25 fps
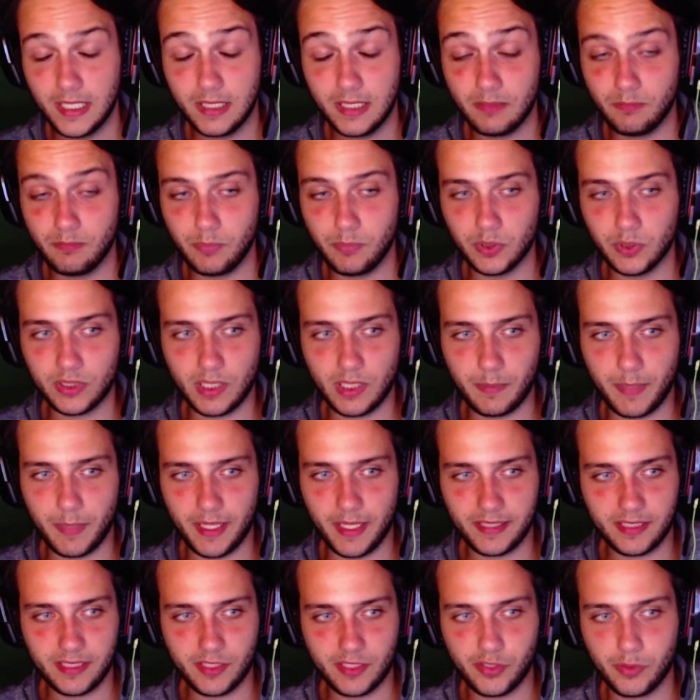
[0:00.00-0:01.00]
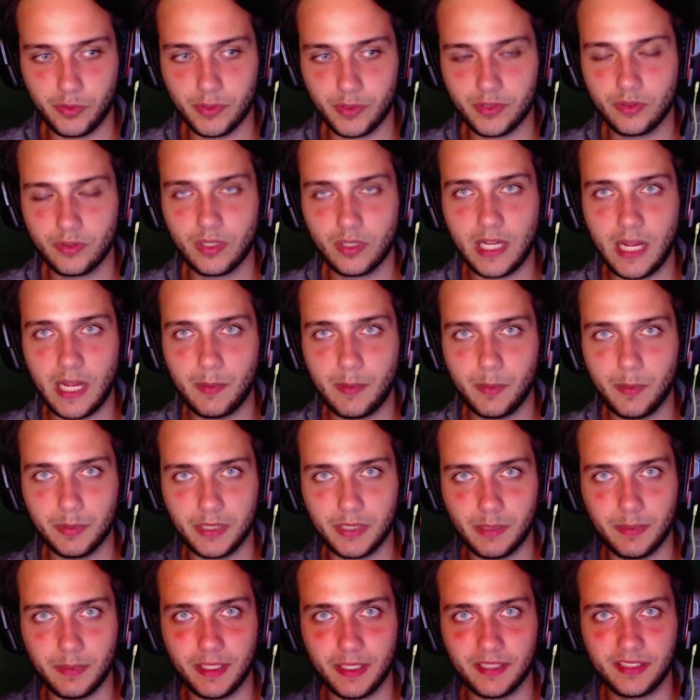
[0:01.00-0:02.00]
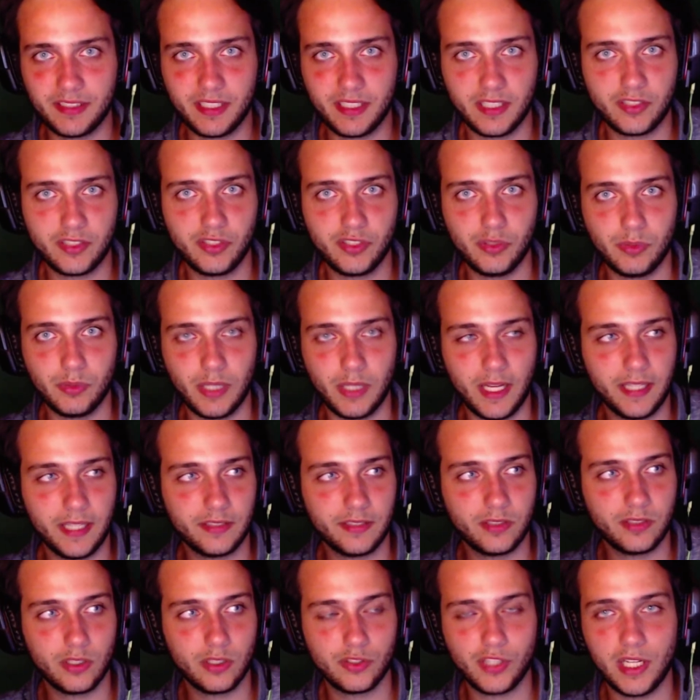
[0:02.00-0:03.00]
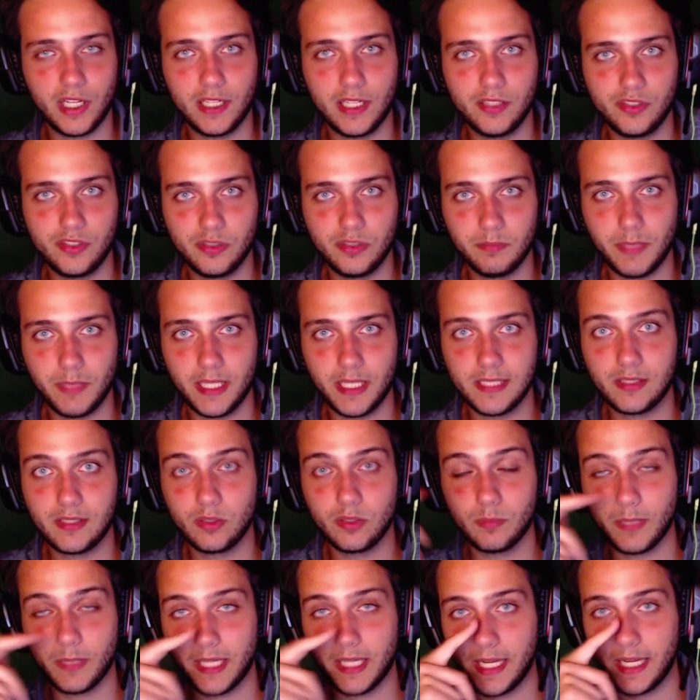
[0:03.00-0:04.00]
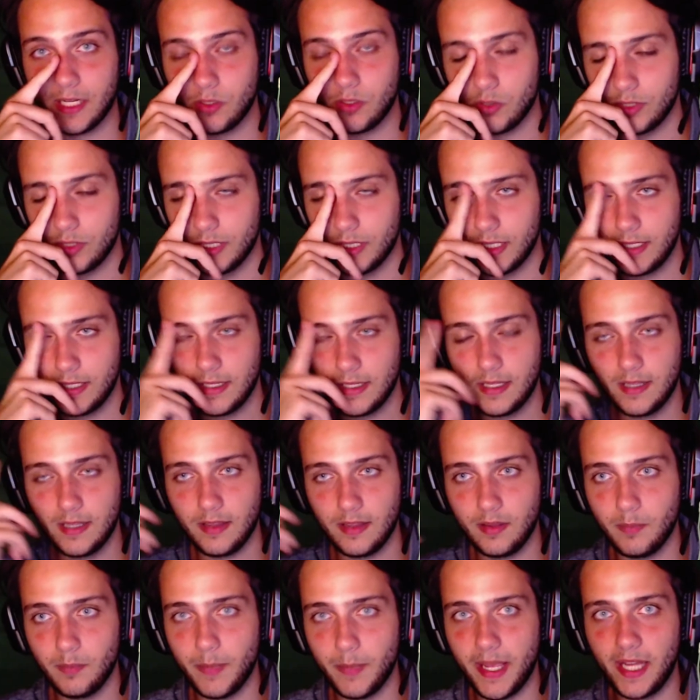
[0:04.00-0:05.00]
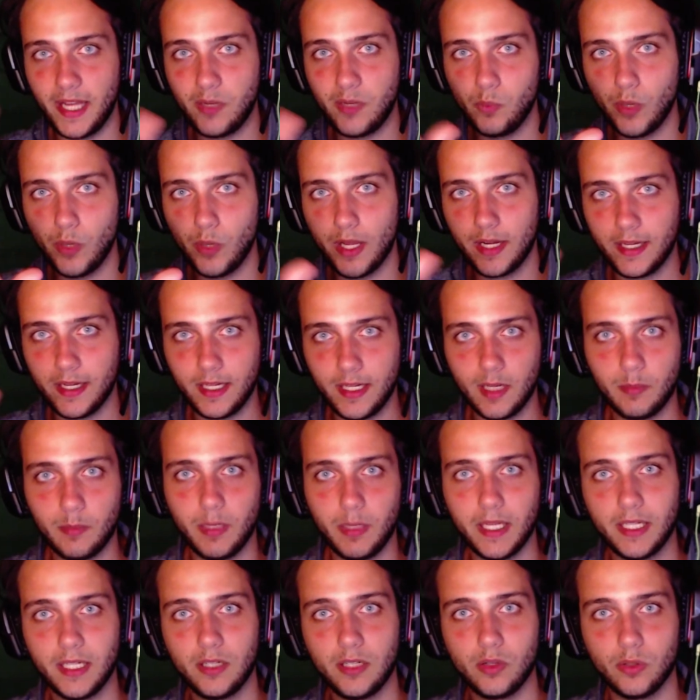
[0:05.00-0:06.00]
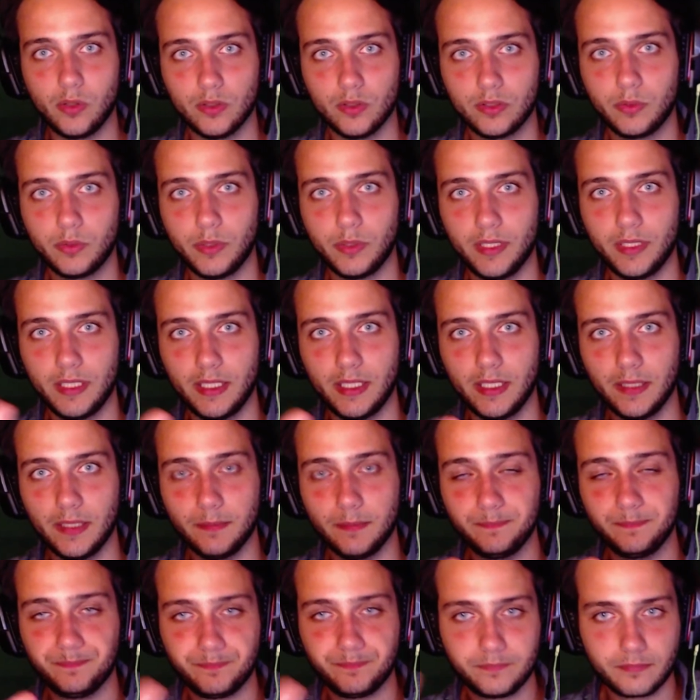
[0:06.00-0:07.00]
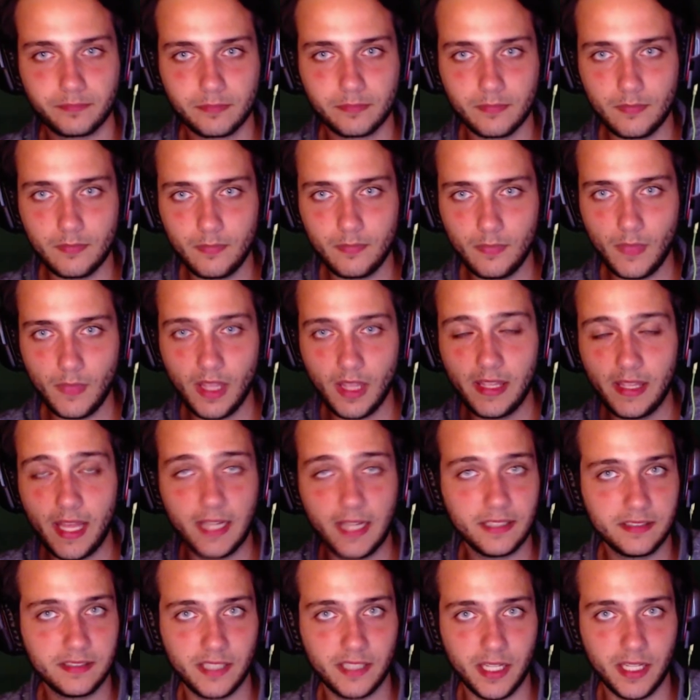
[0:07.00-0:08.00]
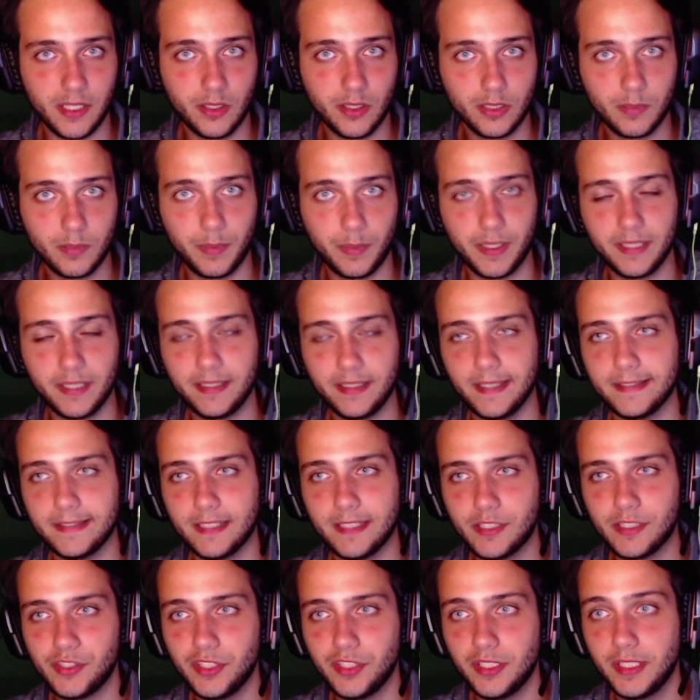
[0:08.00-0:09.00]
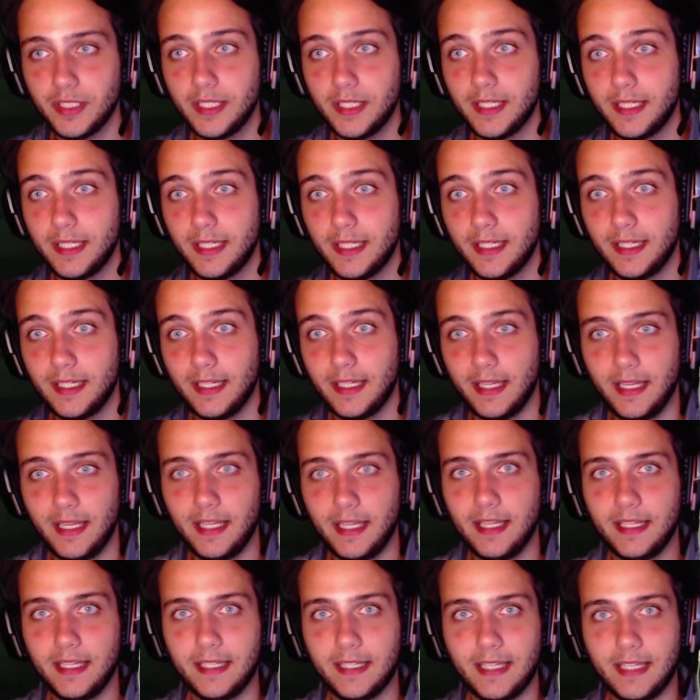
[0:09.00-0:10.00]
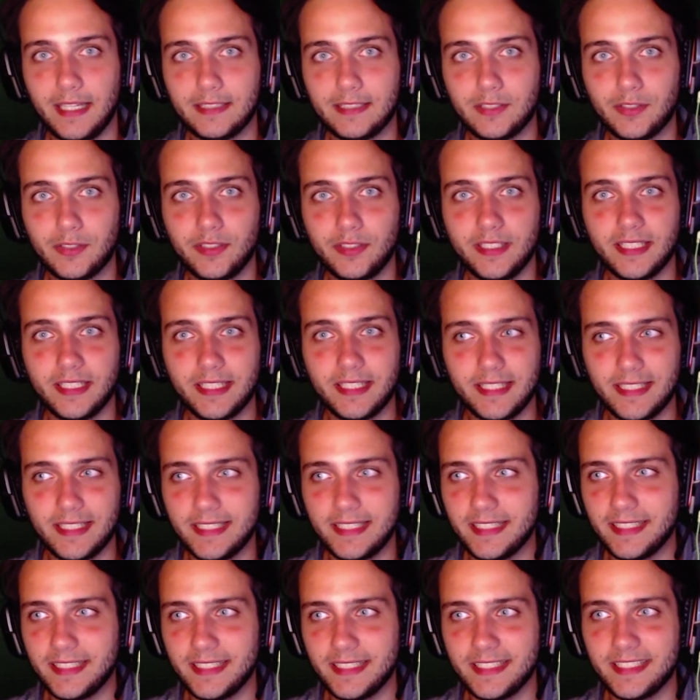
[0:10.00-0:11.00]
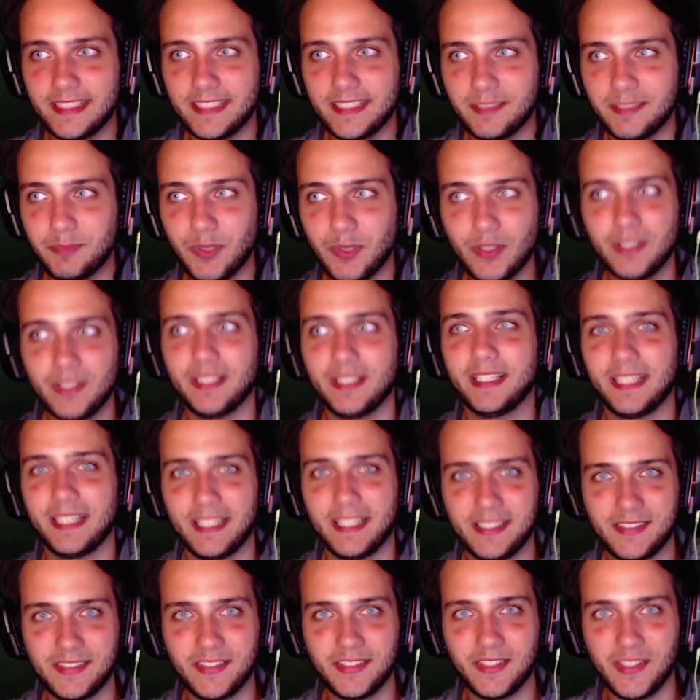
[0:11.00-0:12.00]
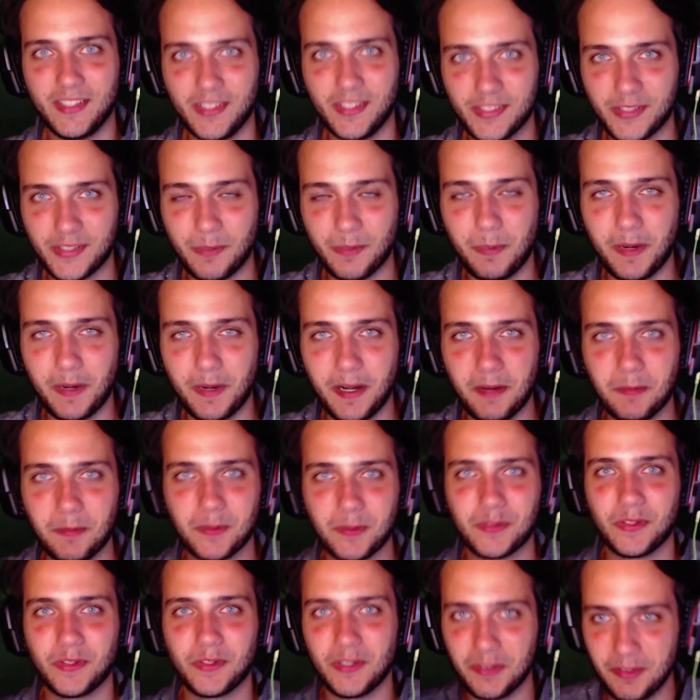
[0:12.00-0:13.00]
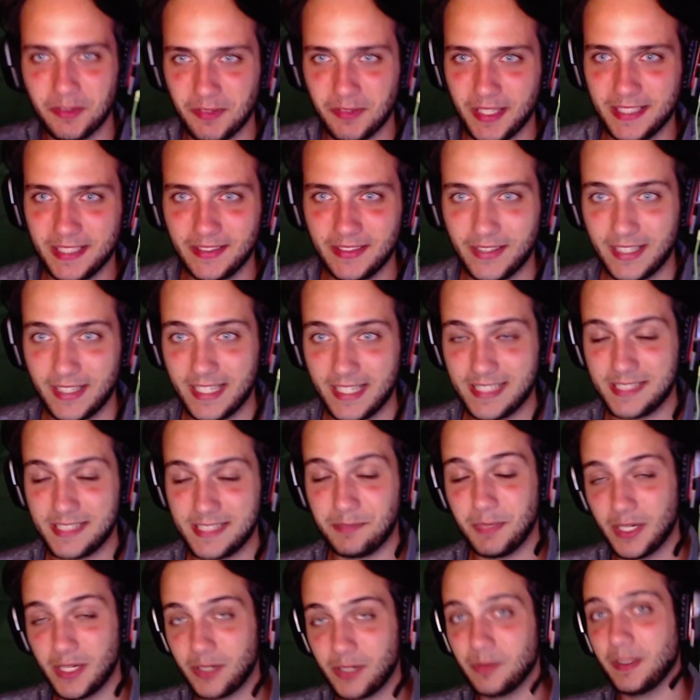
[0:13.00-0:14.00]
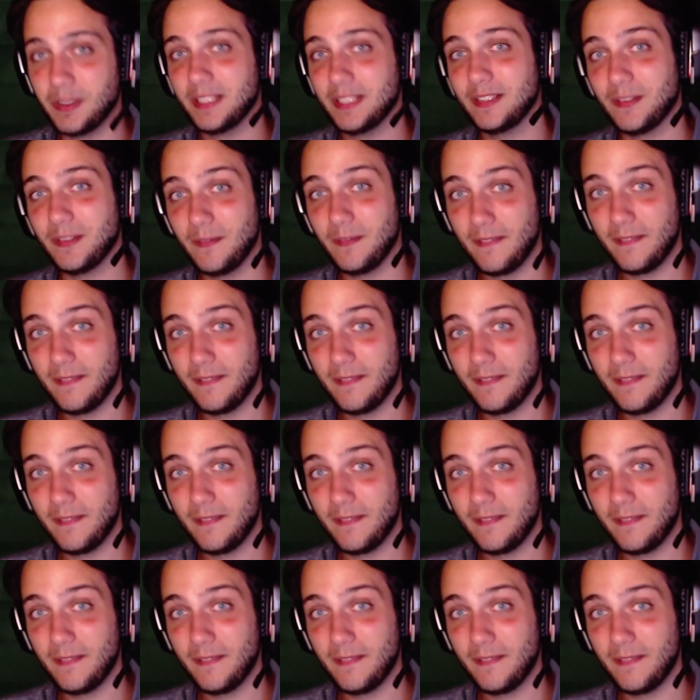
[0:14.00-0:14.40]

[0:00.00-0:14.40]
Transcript: potrebbe esserci questo cambio, potrebbe esserci una High Score Challenge in mezzo, magari con The Man Wearing a Black Coat, quindi Young Xenort per intenderci. E che altro dire, boh, il resto lo scopriremo solo vivendo, ragazzi, mi raccomando.